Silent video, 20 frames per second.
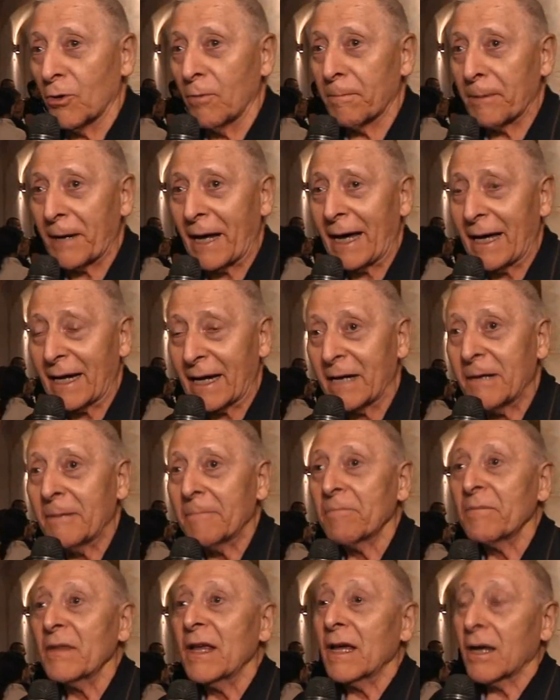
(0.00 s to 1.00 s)

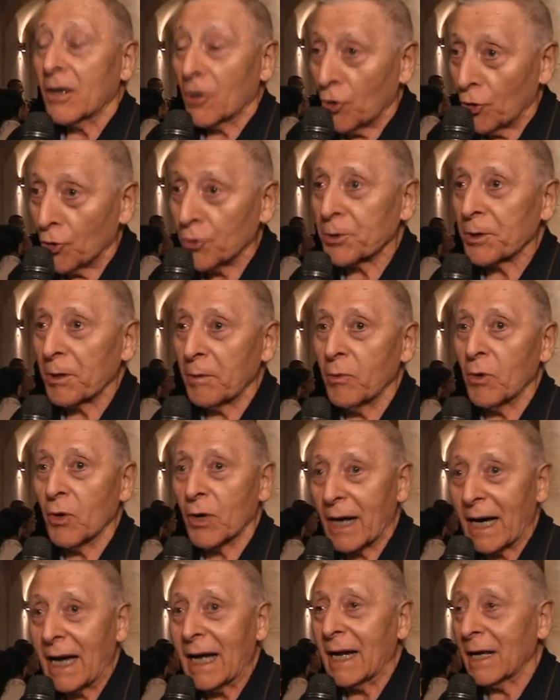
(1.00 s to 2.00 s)
comprare
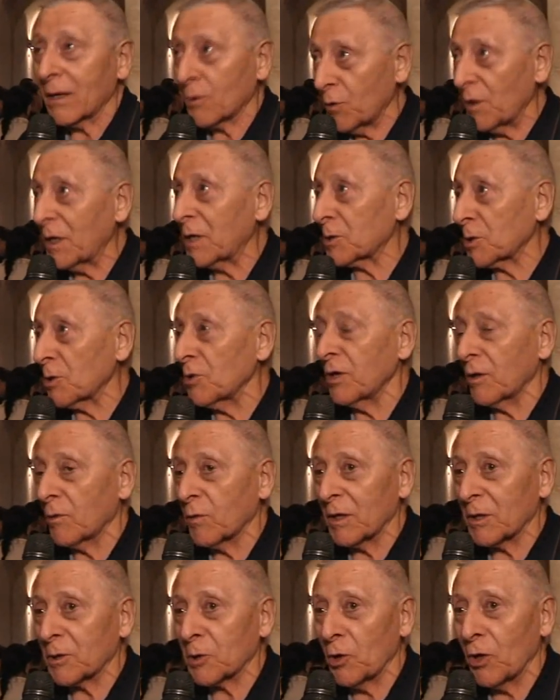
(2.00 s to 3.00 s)
contribuirà all'acquisto di
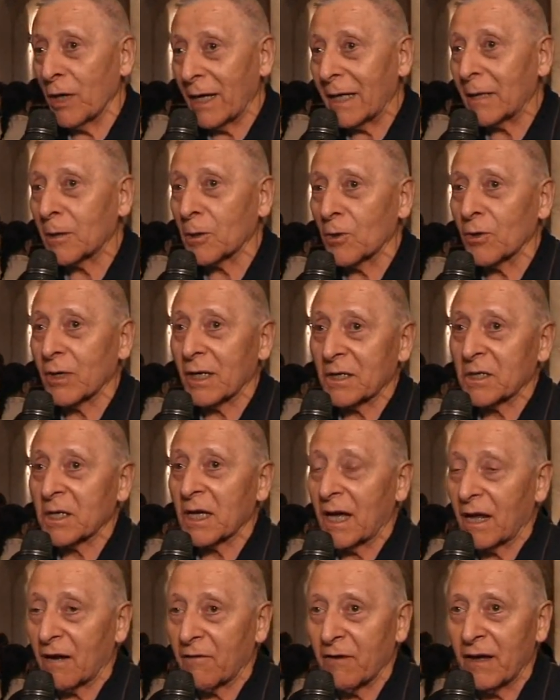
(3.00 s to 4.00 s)
questo letto che
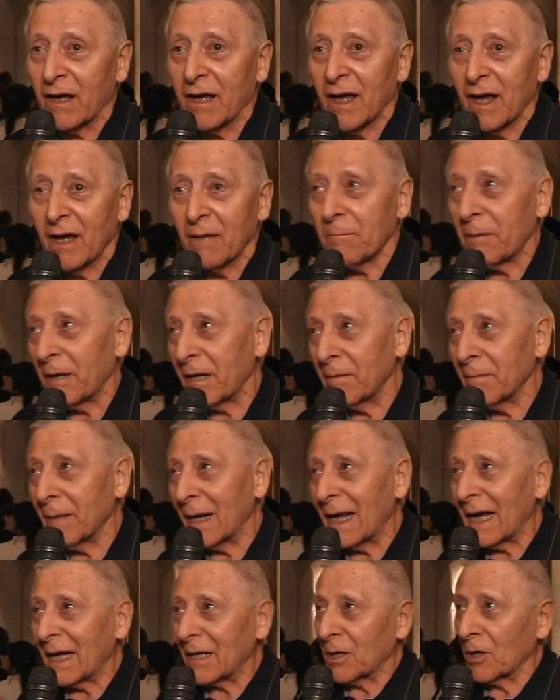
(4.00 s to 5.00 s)
serve per i
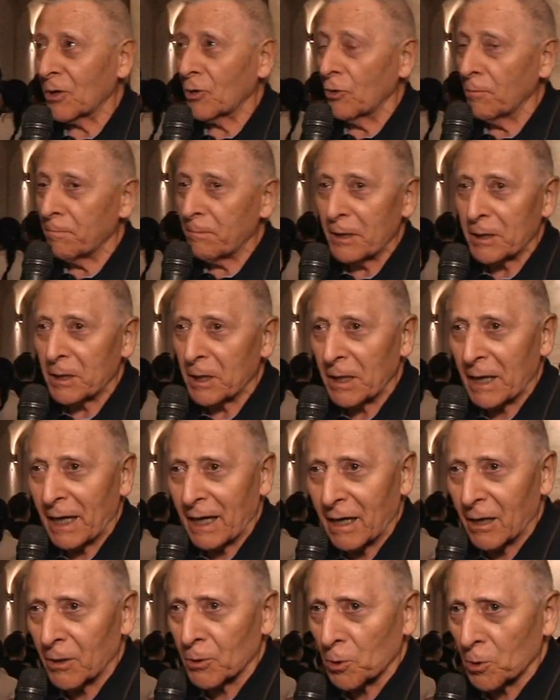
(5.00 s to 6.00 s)
malati colpiti da
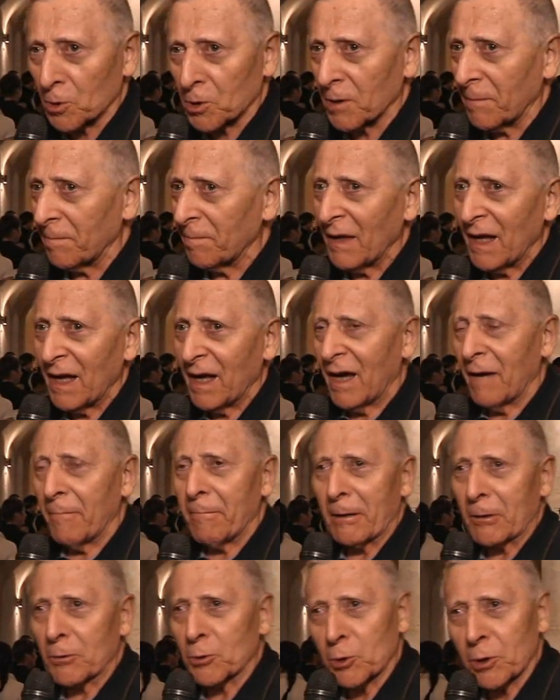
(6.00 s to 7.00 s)
ictus e
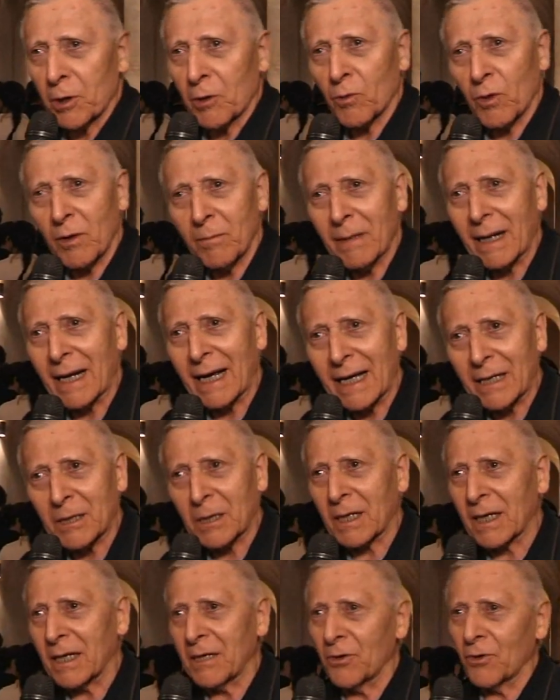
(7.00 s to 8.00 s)
per tutti quei
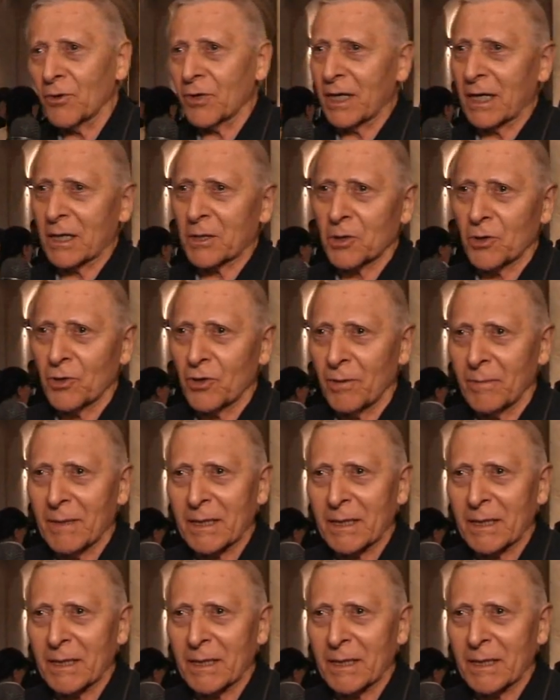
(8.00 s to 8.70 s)
malati che non riescono a